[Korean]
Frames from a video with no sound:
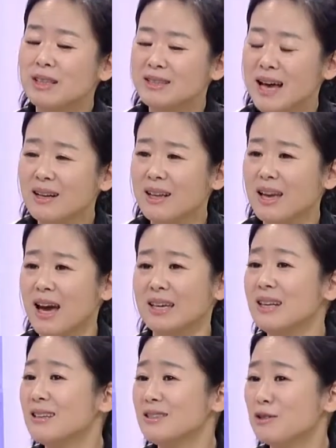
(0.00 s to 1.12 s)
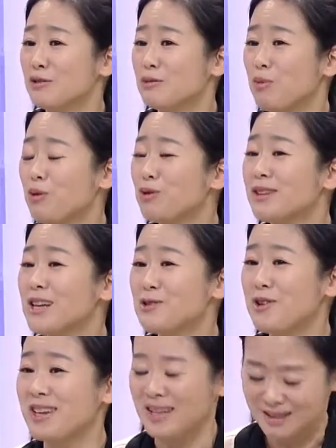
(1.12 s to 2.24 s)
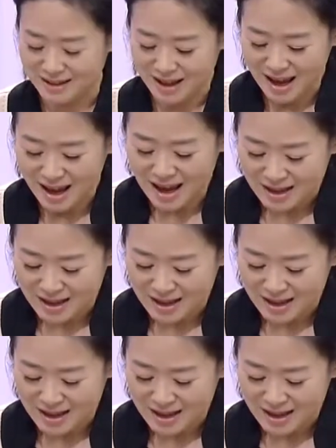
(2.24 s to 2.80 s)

상대 아킬레스건은 보호를 해줘야 되는데